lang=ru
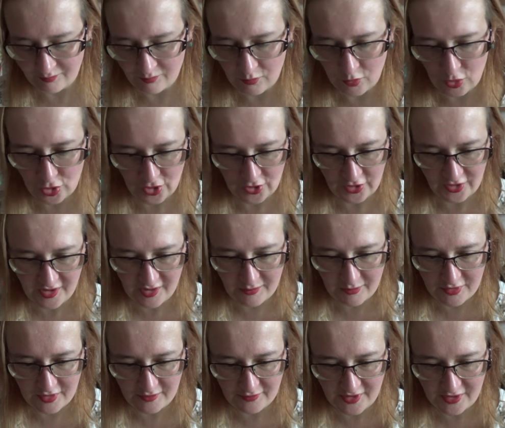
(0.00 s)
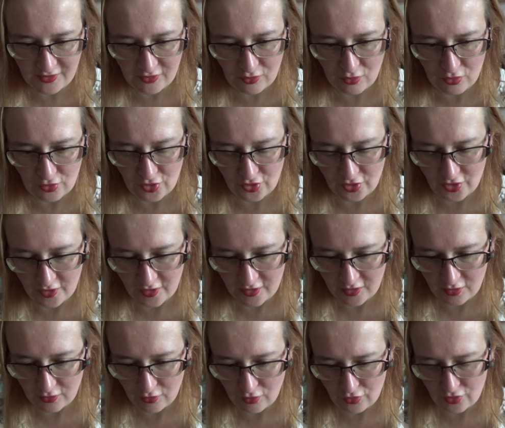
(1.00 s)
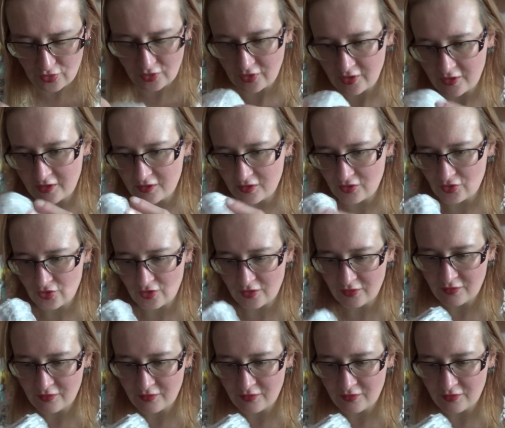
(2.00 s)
Может, надо было взять ножичек, а не ножницы, конечно.